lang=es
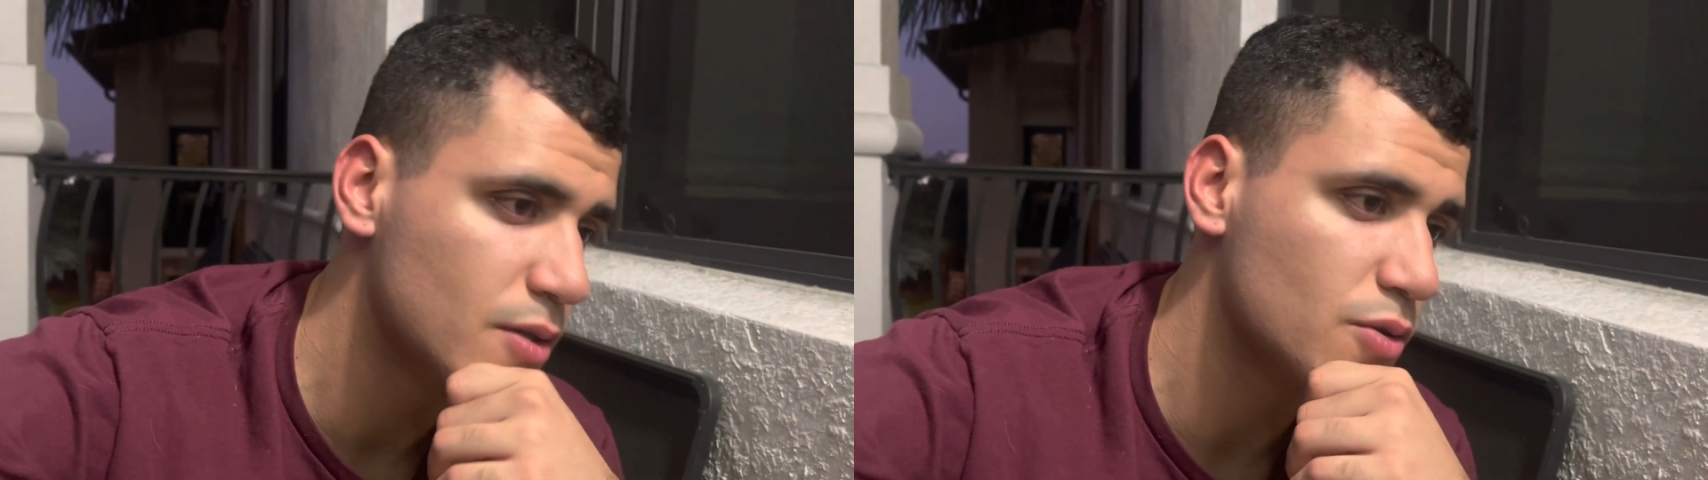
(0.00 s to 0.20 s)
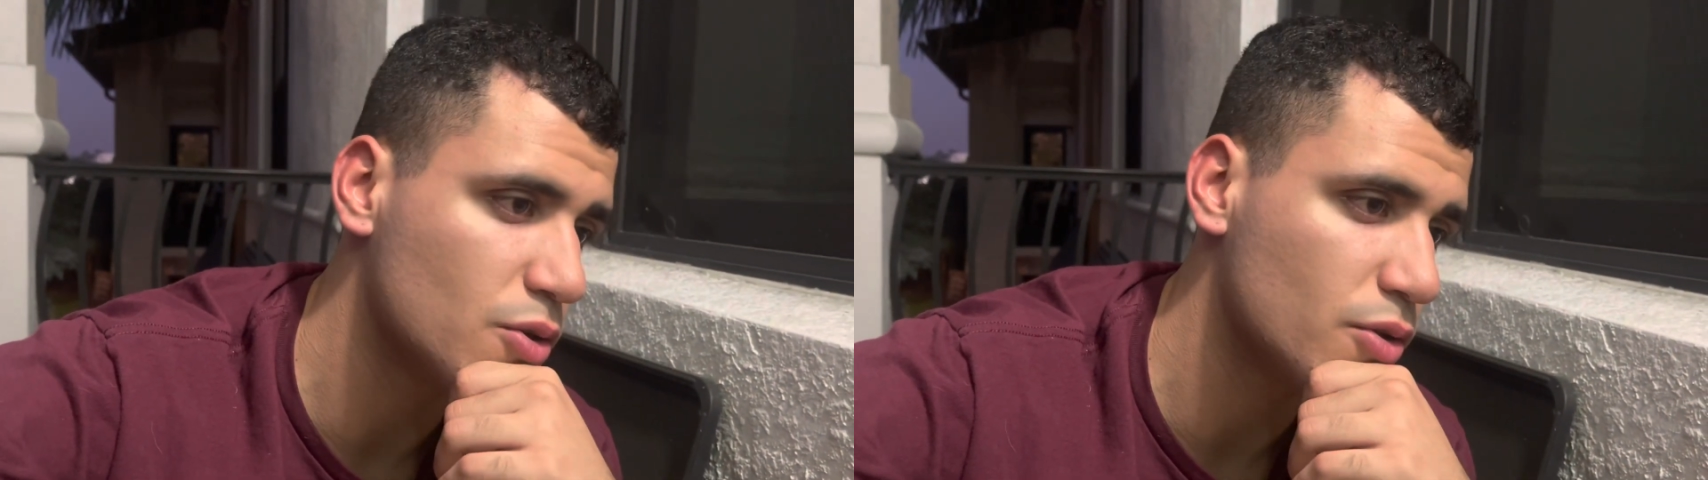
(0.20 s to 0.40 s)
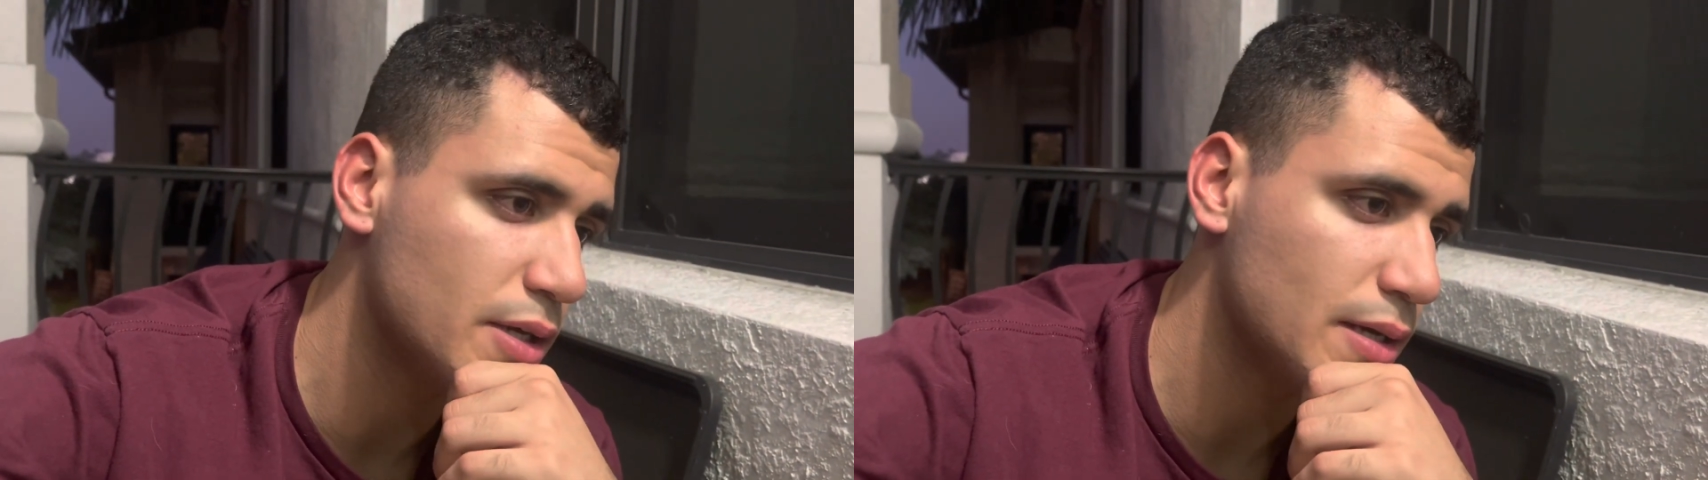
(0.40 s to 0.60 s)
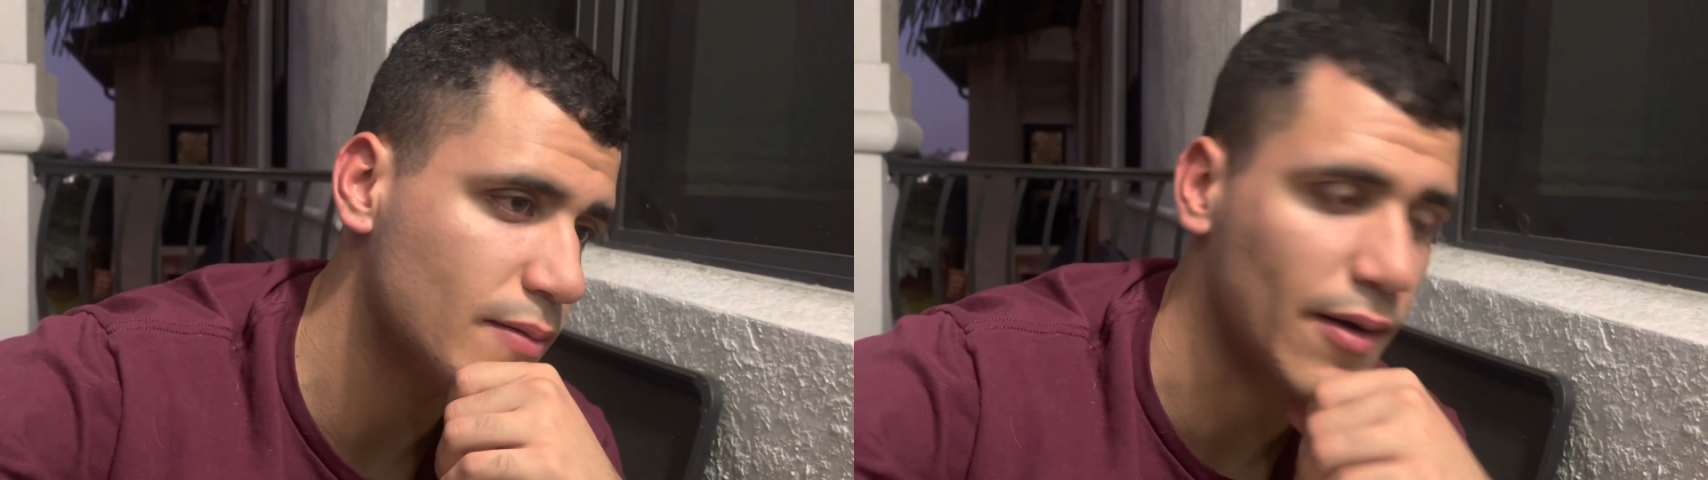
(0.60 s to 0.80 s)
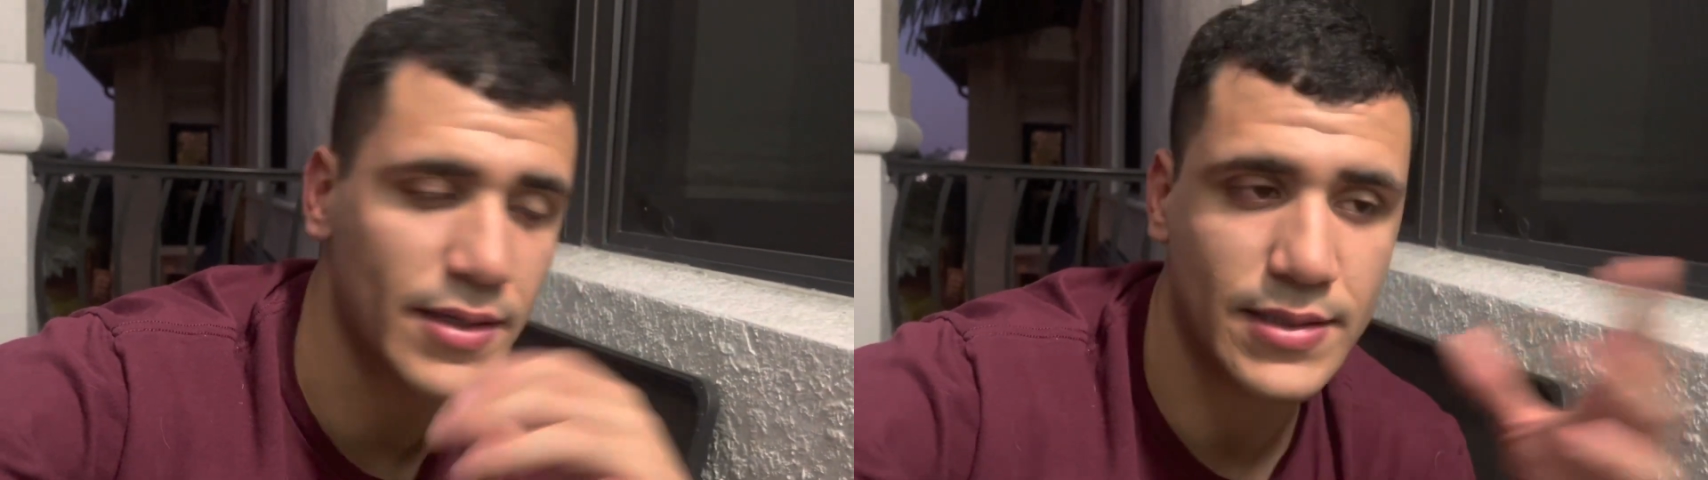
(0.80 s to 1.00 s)
todos los días.
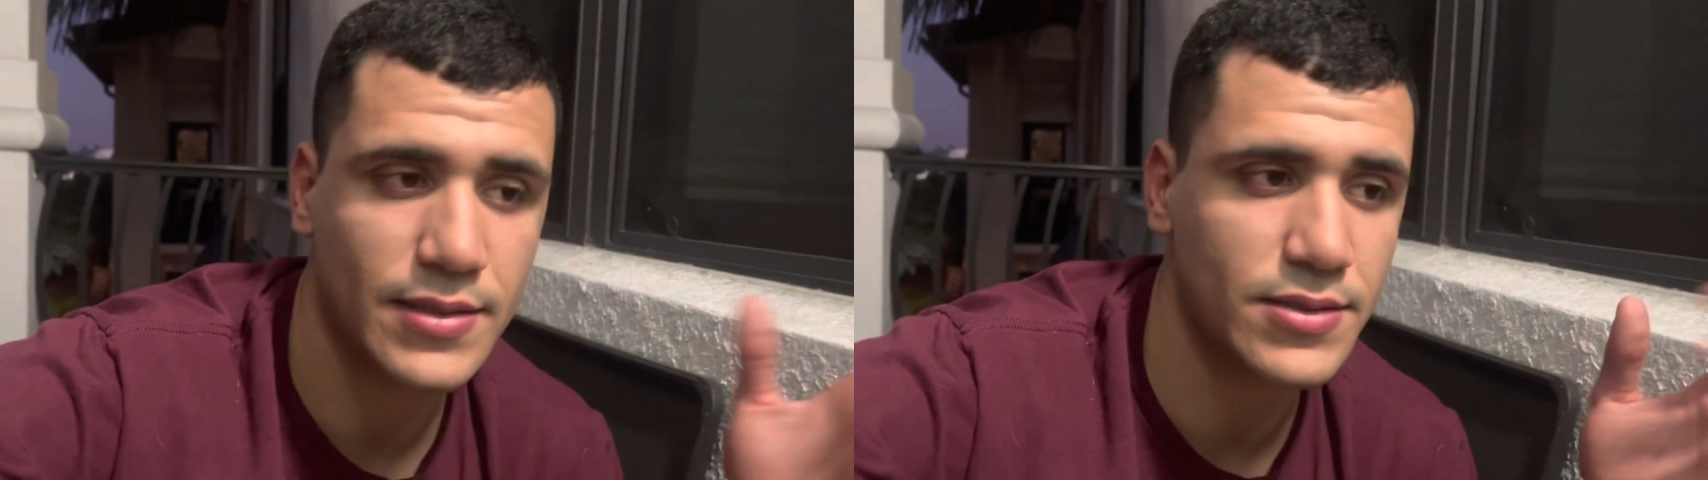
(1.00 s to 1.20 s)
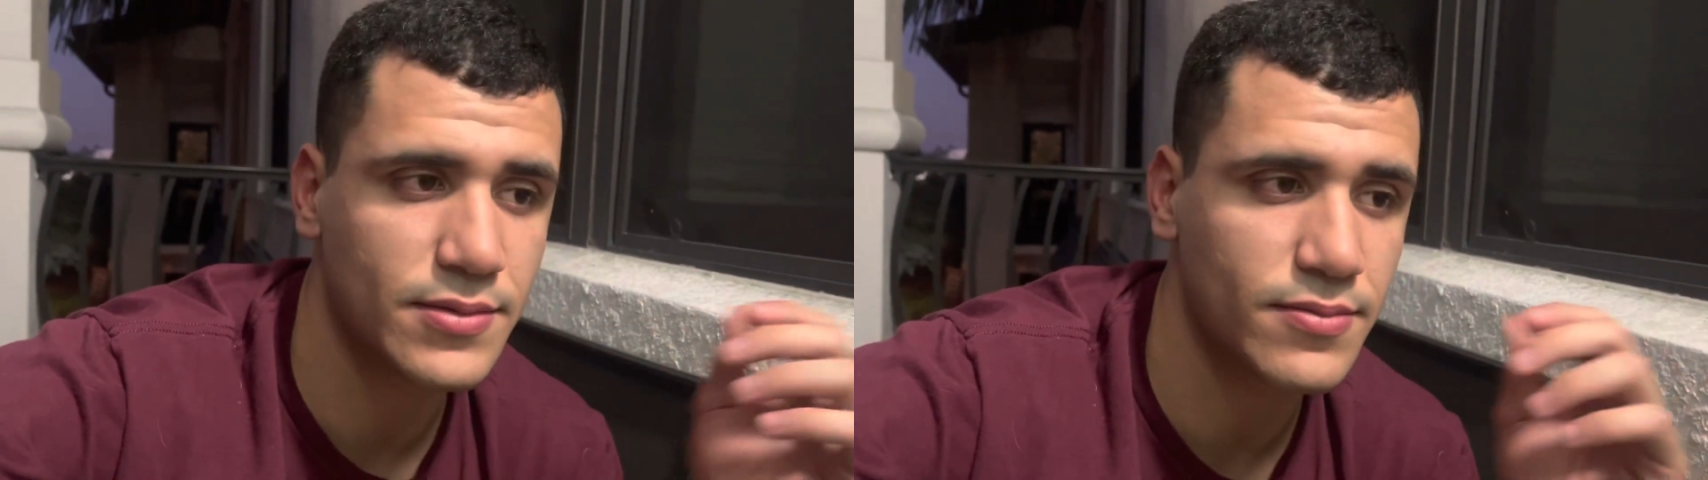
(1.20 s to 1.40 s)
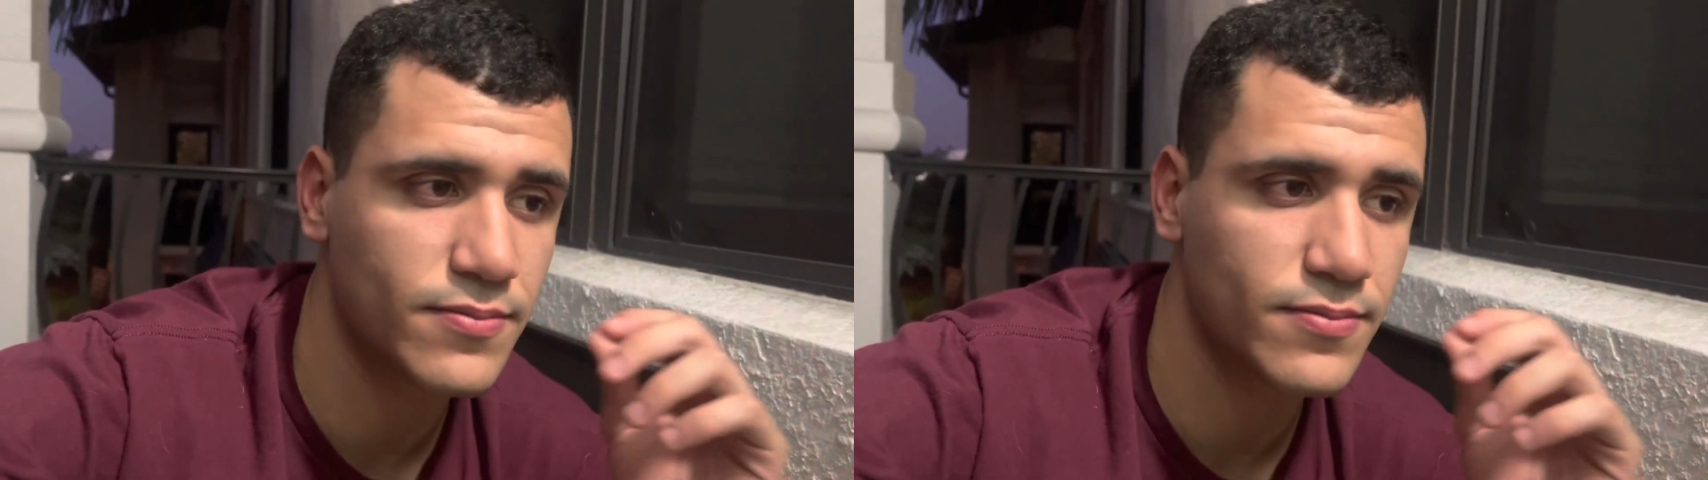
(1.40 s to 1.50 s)
A veces